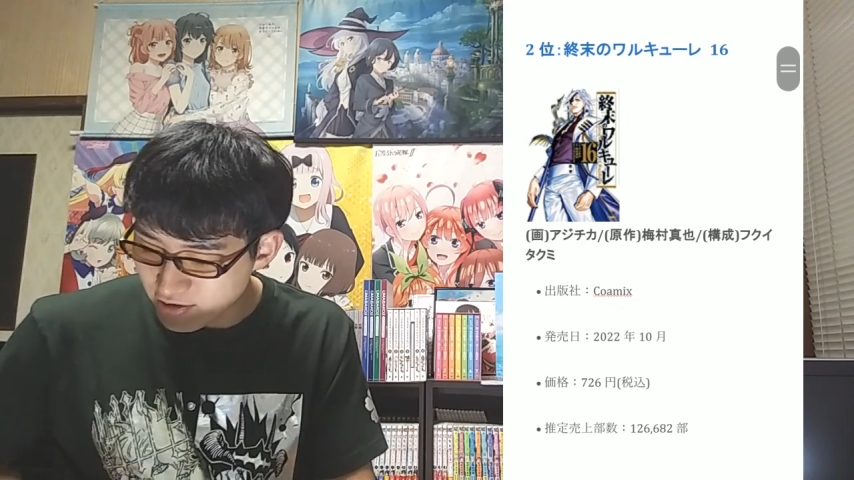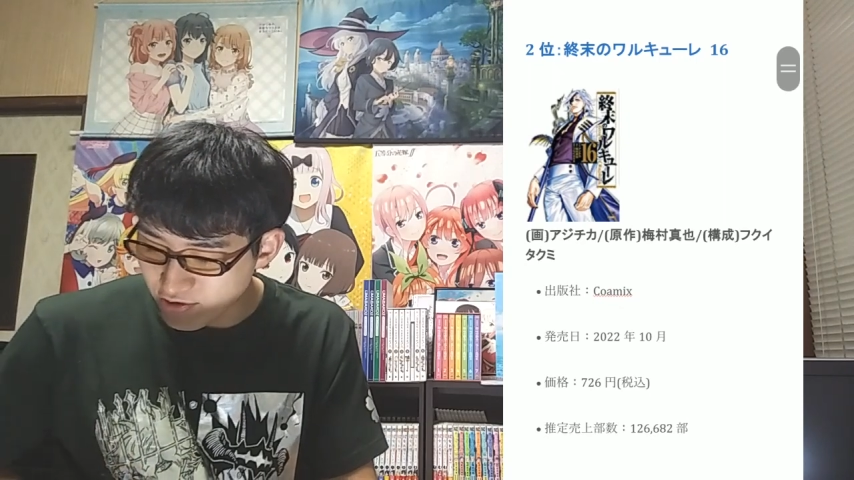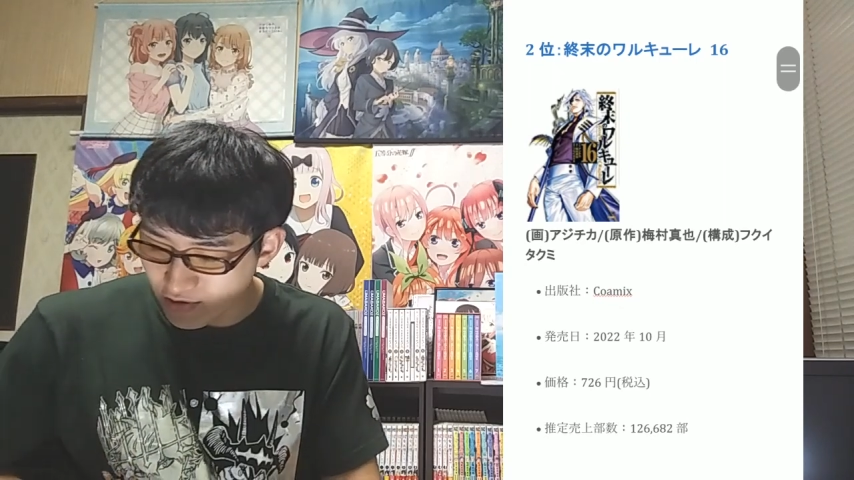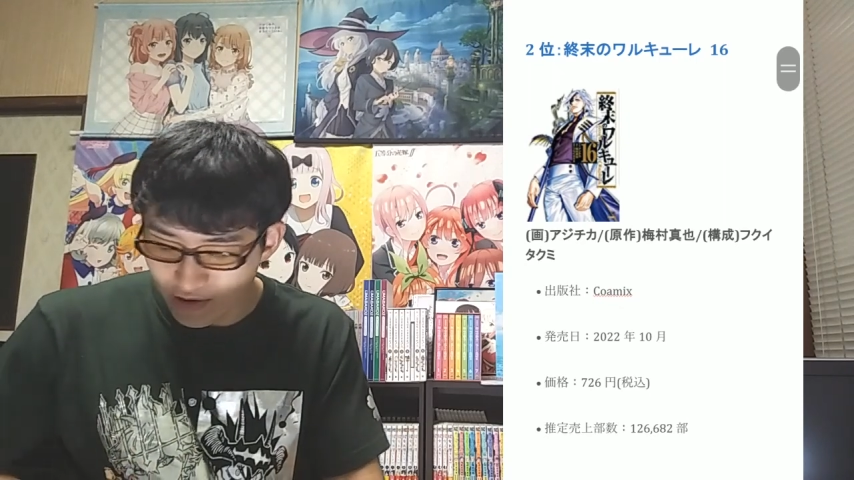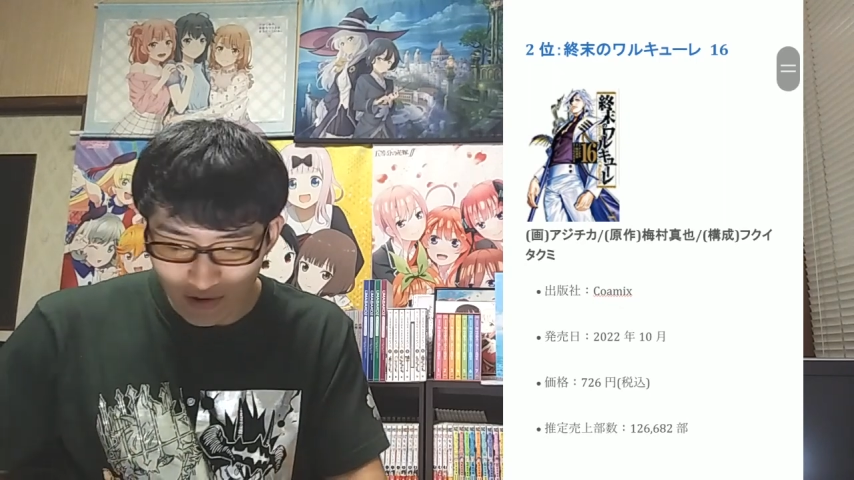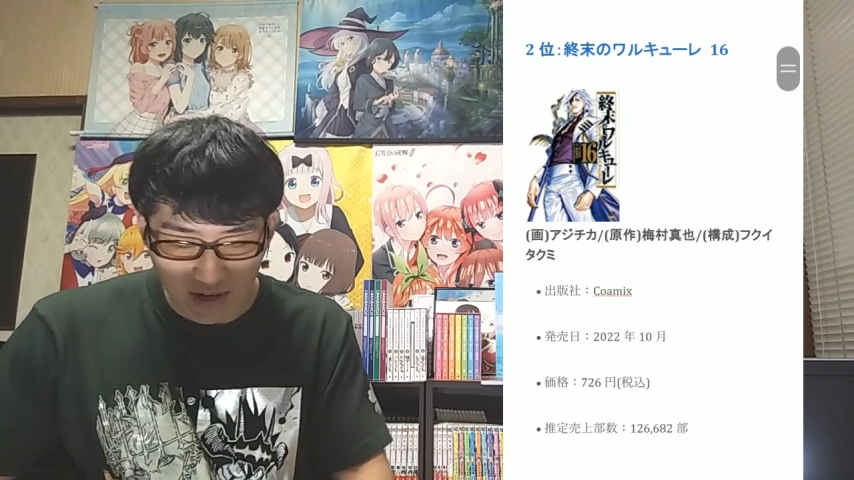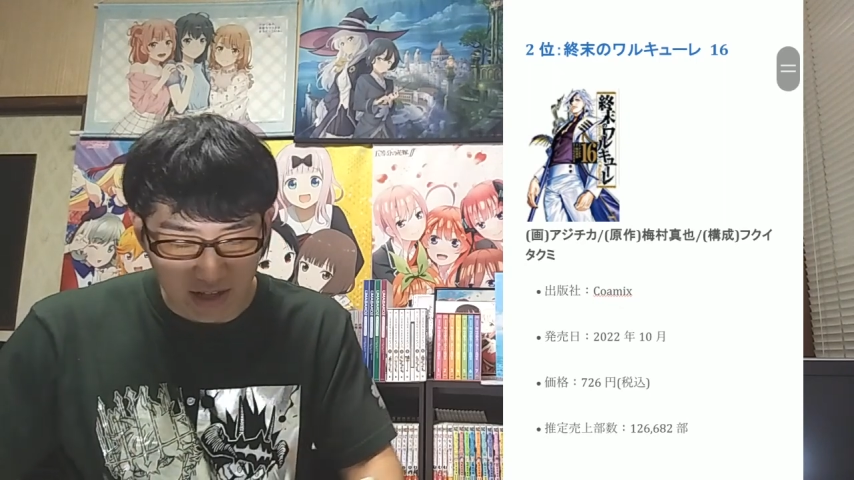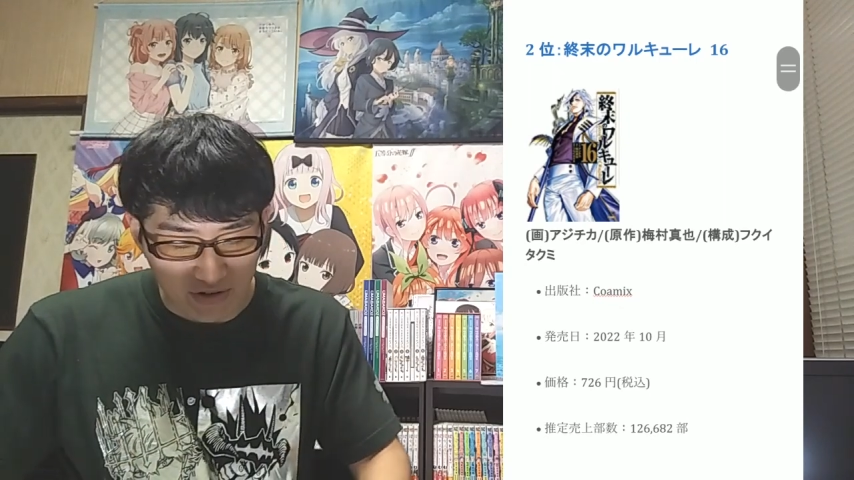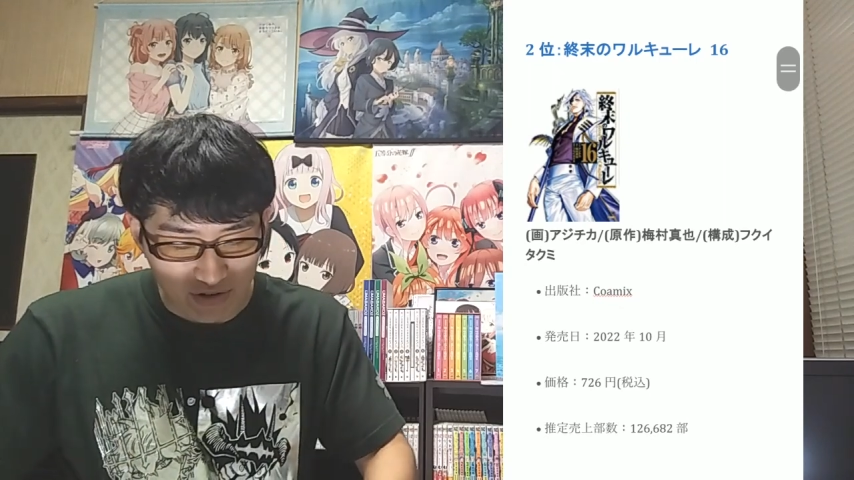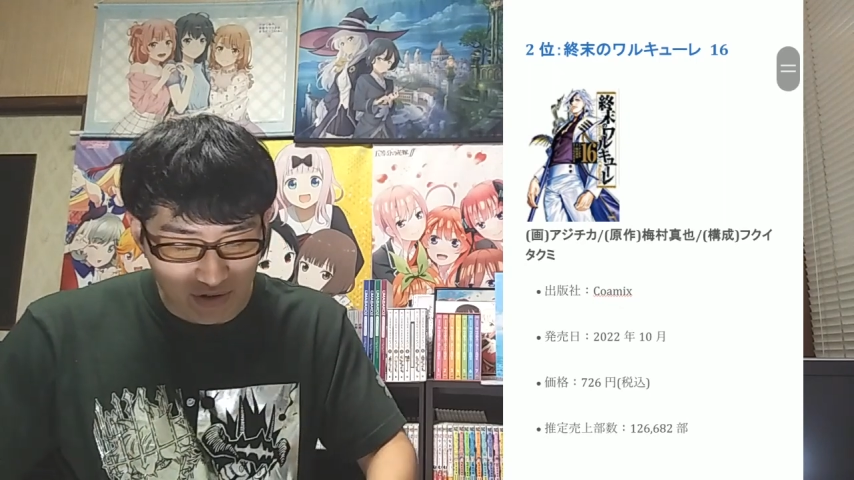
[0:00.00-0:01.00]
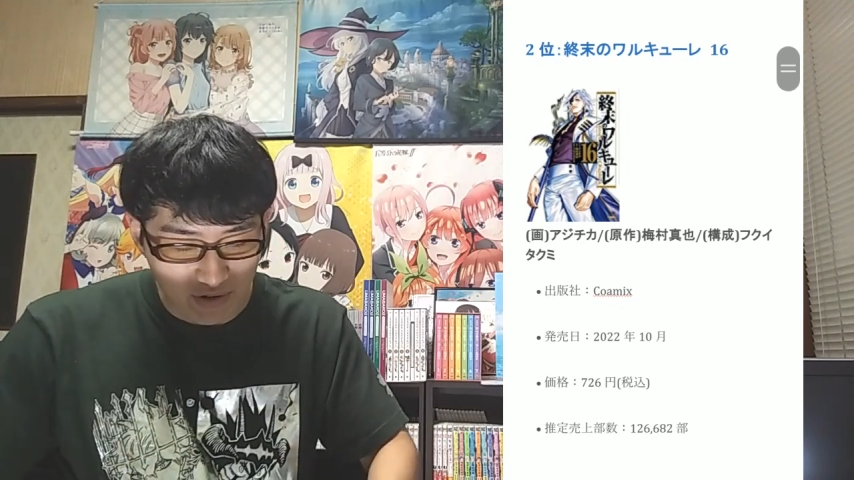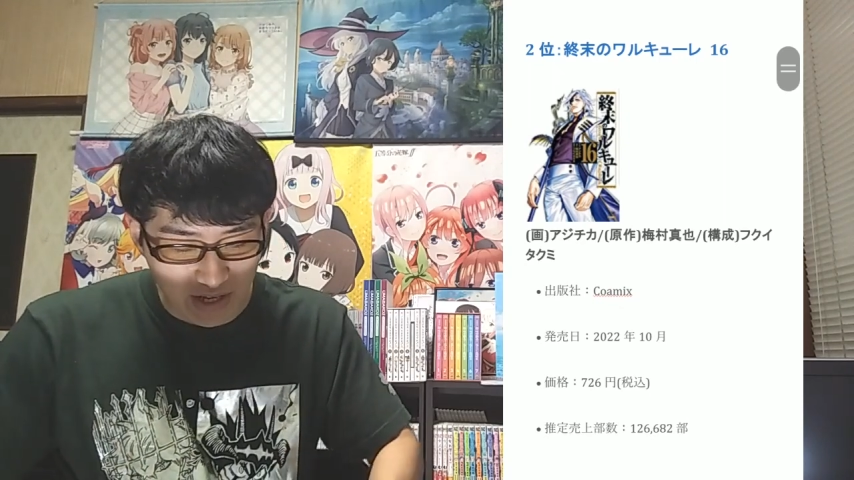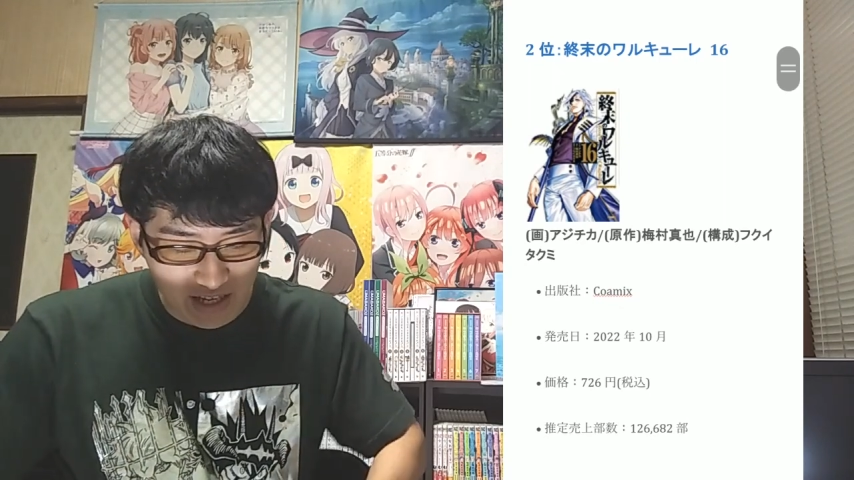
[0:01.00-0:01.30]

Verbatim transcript: 16巻というその、